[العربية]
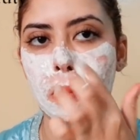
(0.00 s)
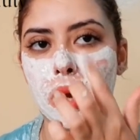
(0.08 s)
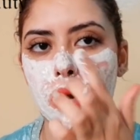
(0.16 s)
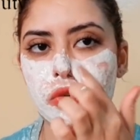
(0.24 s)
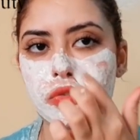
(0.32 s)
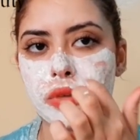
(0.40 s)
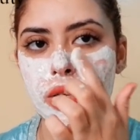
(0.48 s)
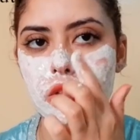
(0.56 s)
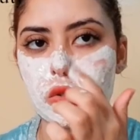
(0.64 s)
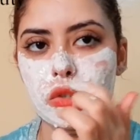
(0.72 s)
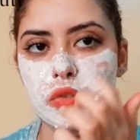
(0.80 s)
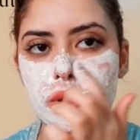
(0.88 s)
معروف على
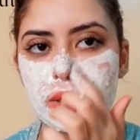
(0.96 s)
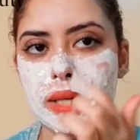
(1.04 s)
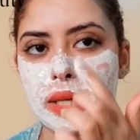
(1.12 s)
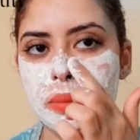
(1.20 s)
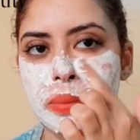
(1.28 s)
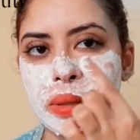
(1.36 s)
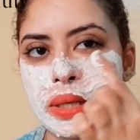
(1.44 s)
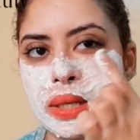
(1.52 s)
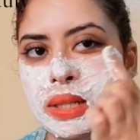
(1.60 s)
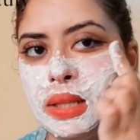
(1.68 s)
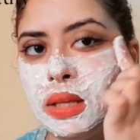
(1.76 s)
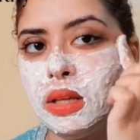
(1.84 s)
الشوفان
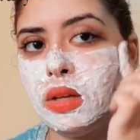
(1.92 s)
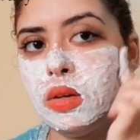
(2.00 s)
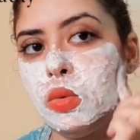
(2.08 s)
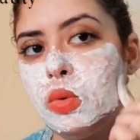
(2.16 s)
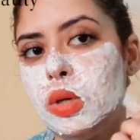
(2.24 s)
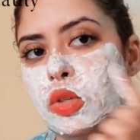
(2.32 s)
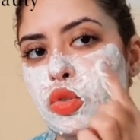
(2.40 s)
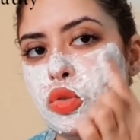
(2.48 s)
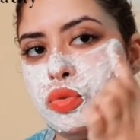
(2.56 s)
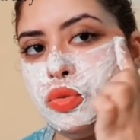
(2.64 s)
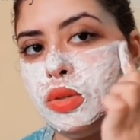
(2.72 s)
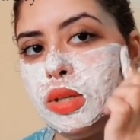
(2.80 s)
كيبيض
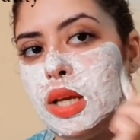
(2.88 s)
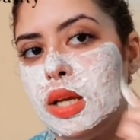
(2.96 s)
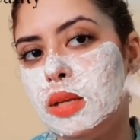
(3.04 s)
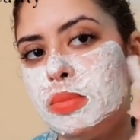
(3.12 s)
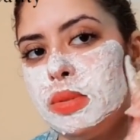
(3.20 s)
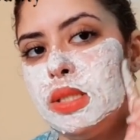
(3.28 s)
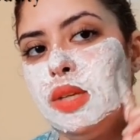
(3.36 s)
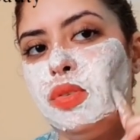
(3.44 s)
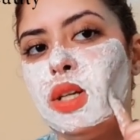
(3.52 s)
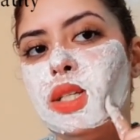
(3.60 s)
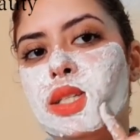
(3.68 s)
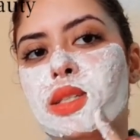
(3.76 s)
وكتشوفوني انا
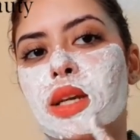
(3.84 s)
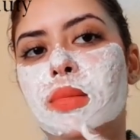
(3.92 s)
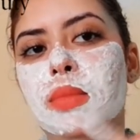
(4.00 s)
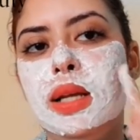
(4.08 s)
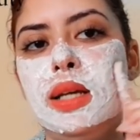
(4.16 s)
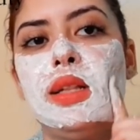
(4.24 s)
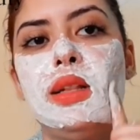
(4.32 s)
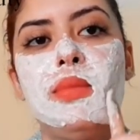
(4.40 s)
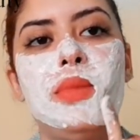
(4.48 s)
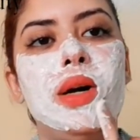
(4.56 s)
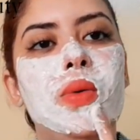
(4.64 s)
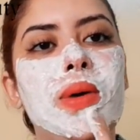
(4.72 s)
بزاف كنستعمل هاد
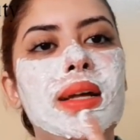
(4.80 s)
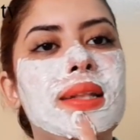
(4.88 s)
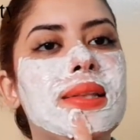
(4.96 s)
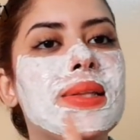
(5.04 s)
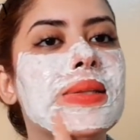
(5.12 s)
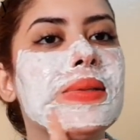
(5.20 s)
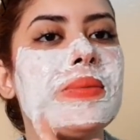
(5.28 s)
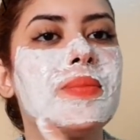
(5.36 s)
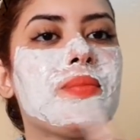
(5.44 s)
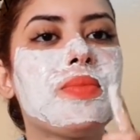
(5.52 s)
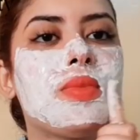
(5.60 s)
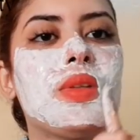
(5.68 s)
المواد
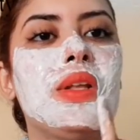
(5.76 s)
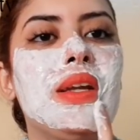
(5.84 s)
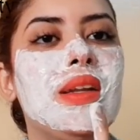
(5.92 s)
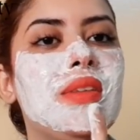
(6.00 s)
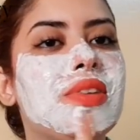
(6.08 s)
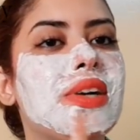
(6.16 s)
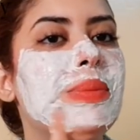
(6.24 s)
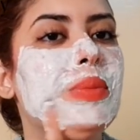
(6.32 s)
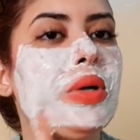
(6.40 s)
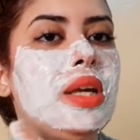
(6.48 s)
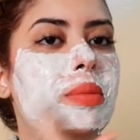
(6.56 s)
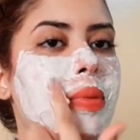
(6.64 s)
لان
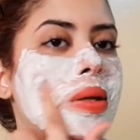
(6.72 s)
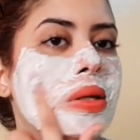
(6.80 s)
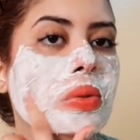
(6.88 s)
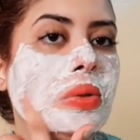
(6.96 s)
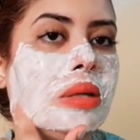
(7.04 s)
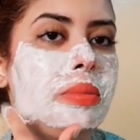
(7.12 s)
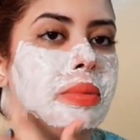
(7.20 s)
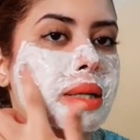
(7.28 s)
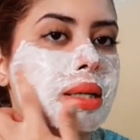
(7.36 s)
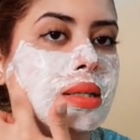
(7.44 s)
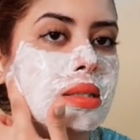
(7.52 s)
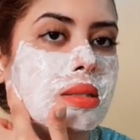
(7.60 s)
فريمون كيبيضوها
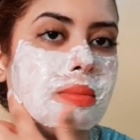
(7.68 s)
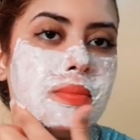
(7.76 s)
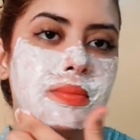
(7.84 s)
البنات